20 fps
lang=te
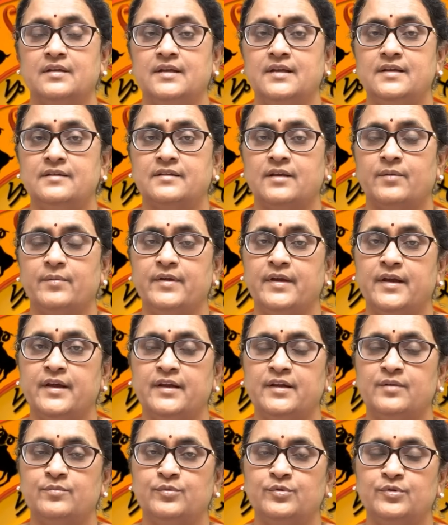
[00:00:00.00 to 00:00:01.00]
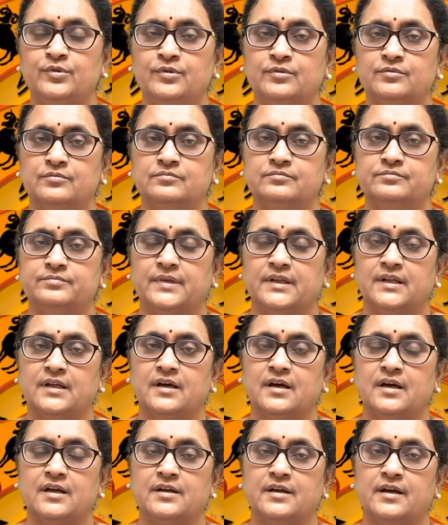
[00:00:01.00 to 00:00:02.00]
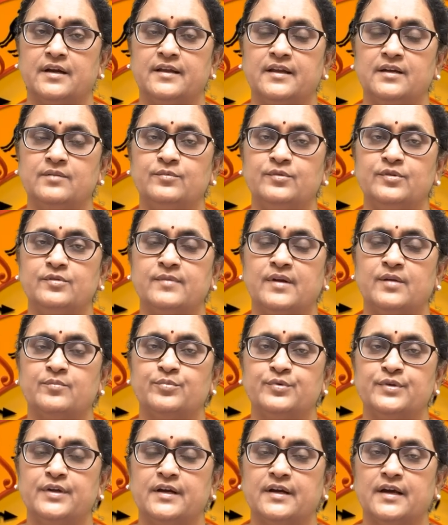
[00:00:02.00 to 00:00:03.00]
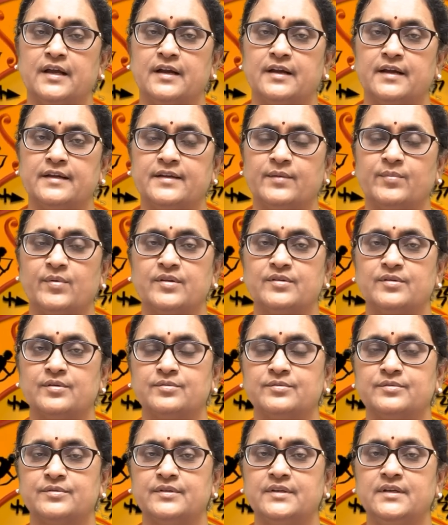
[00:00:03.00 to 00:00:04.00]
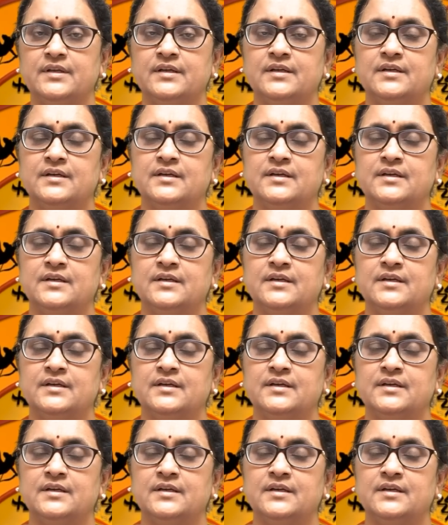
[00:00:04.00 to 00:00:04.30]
ఈ సమయానికి ముందు పదహారు గడియల ముందు మనం పుణ్యకాలంగా చెప్పడం జరుగుతుంది